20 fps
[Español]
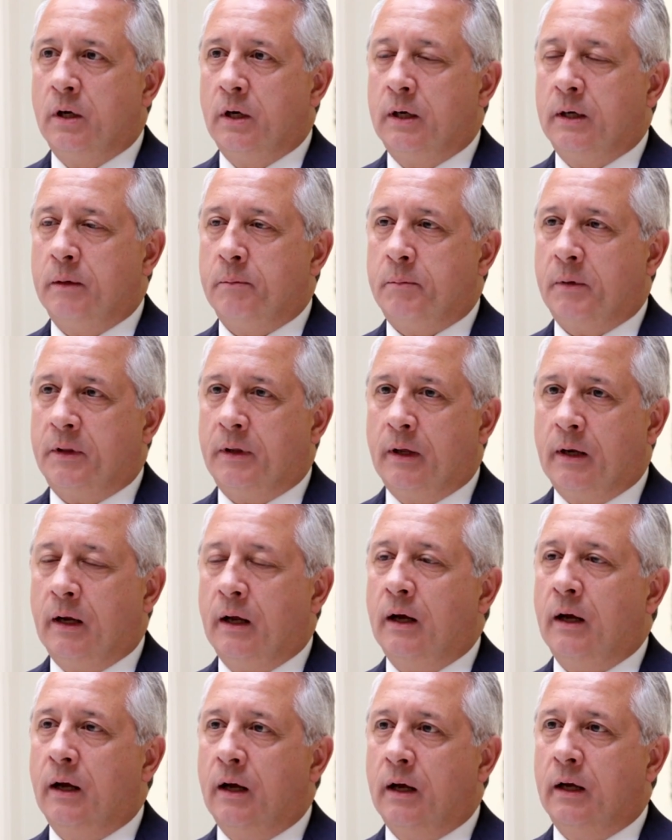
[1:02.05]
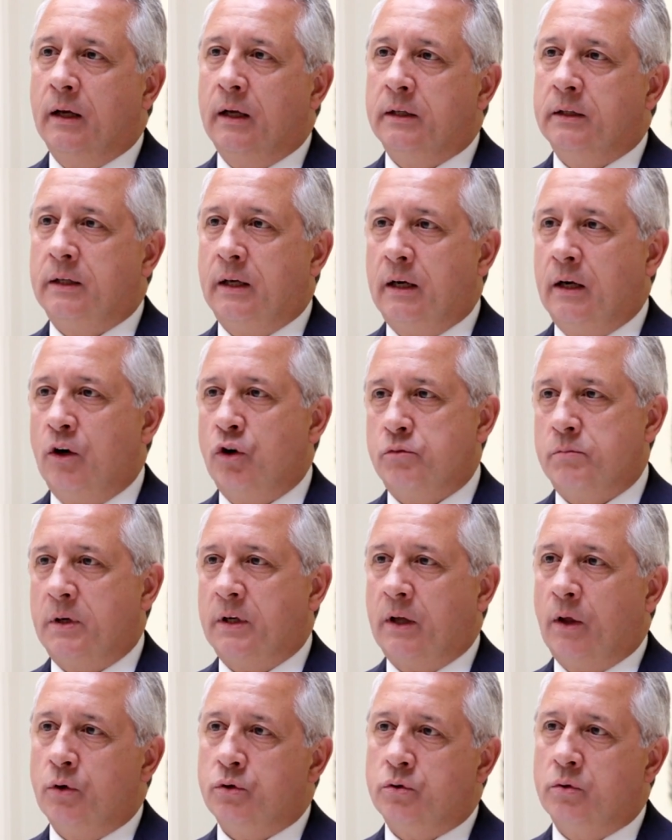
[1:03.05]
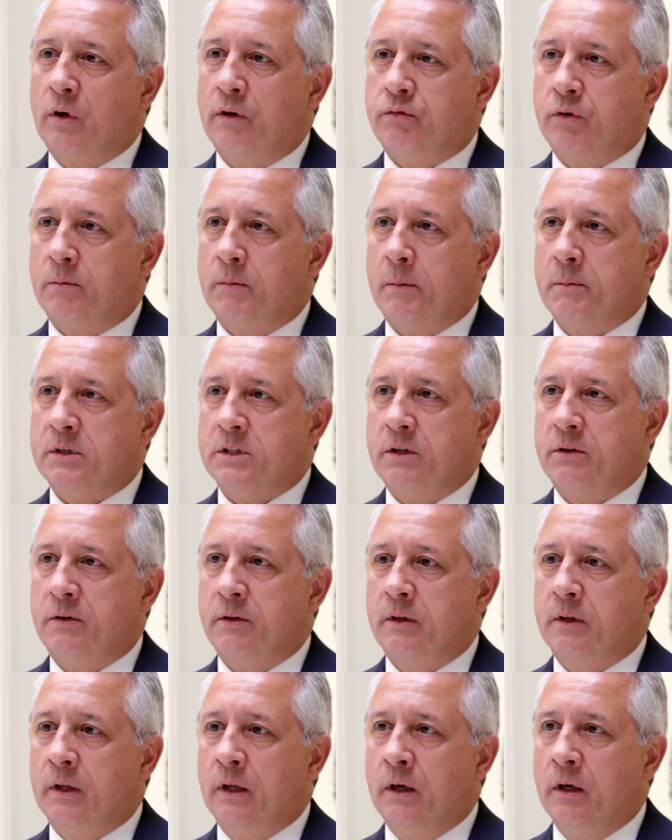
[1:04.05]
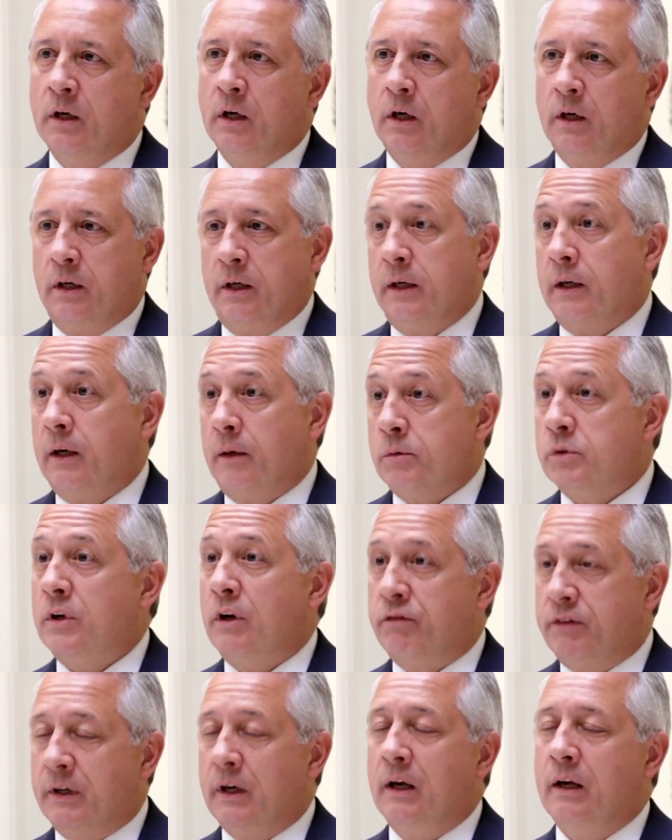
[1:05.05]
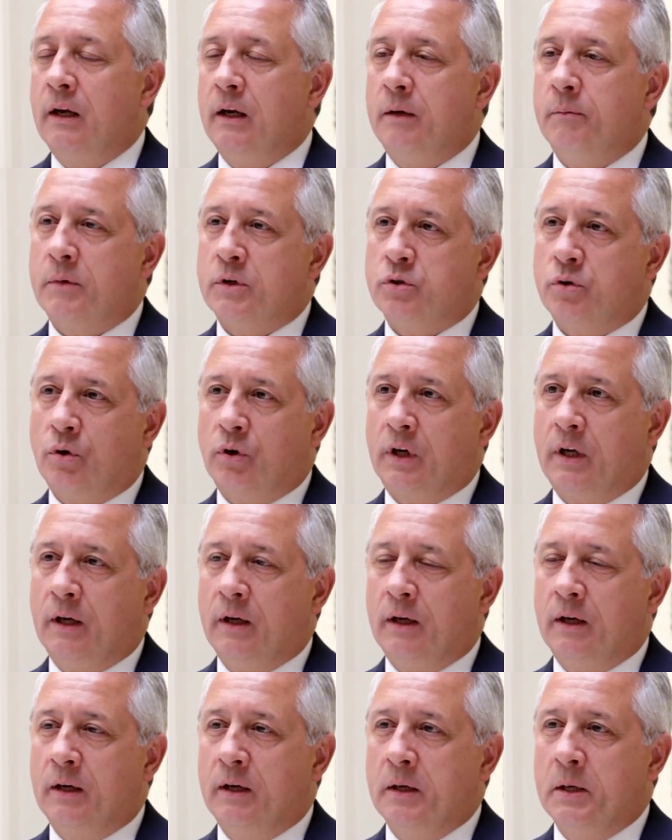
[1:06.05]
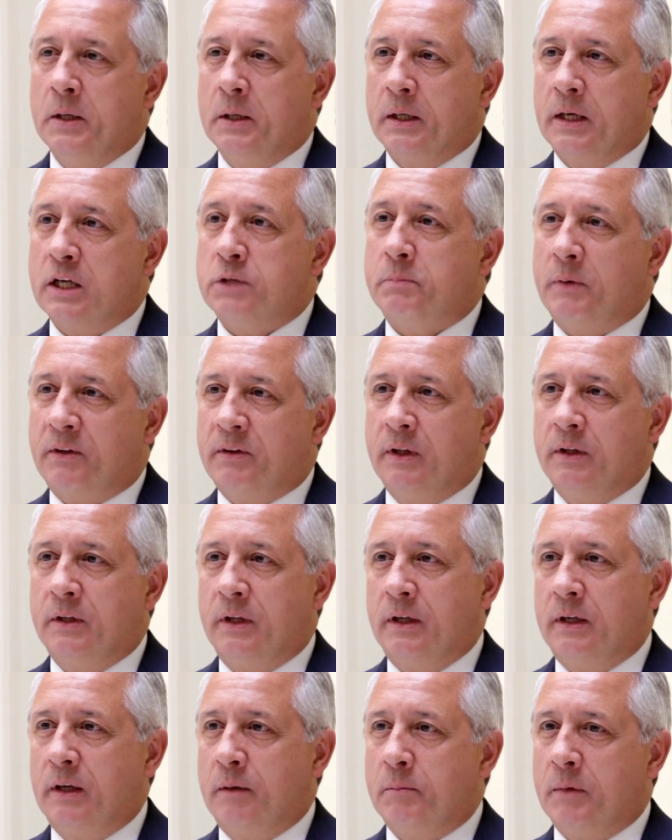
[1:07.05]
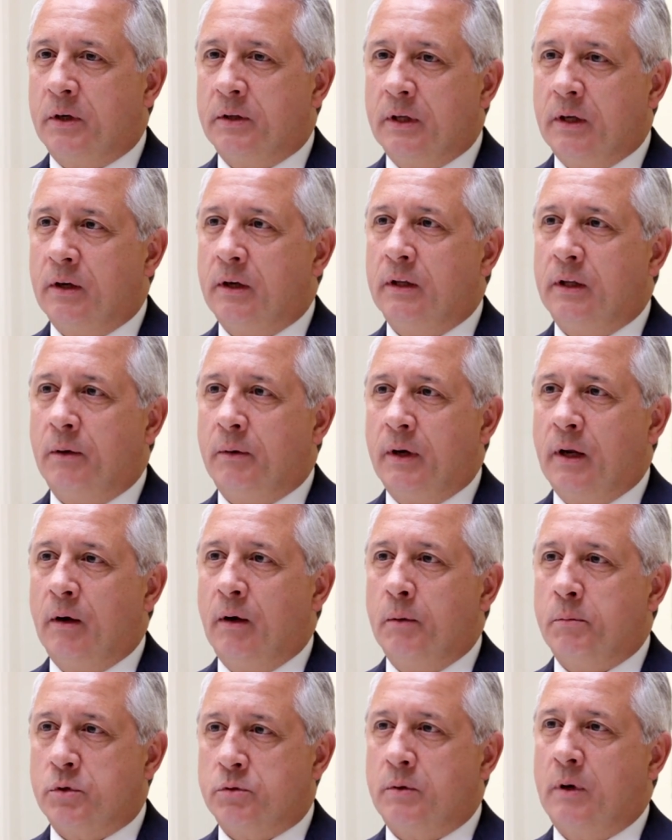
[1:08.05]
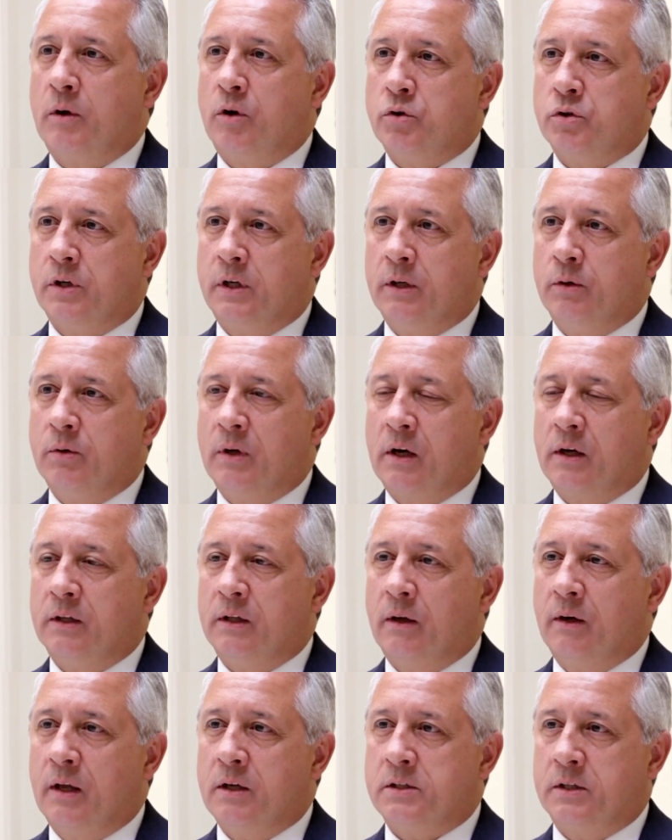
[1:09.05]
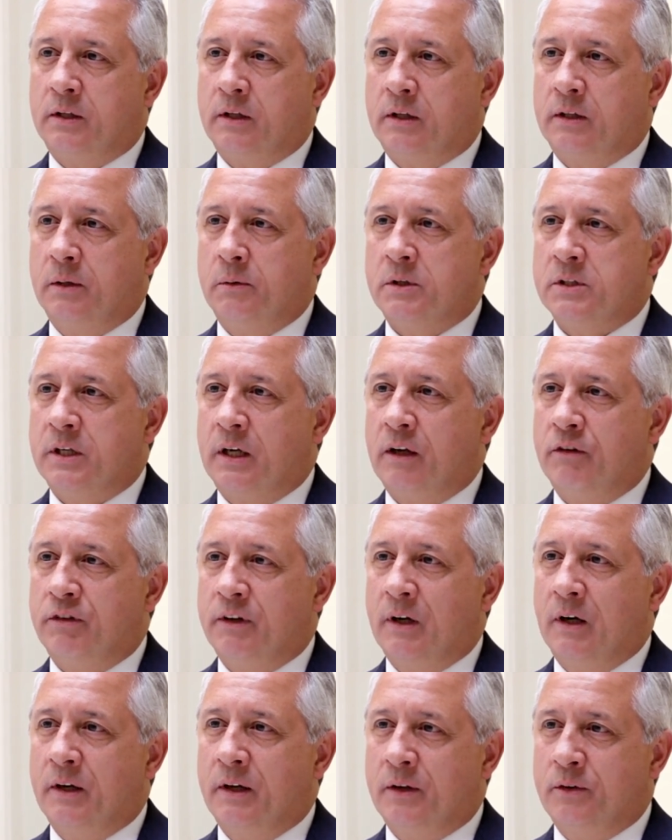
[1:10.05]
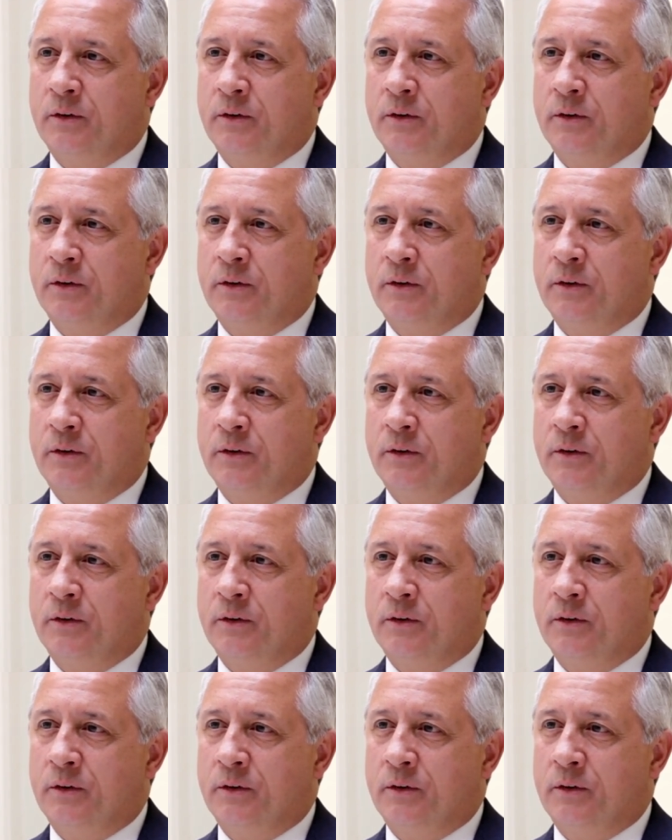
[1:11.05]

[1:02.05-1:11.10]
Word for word: en empezar a entrar en los mercados de una forma más decidida y creemos que al final el inversor que, es paciente y que invierte en renta variable pues va a conseguir unas rentabilidades atractivas de aquí a final de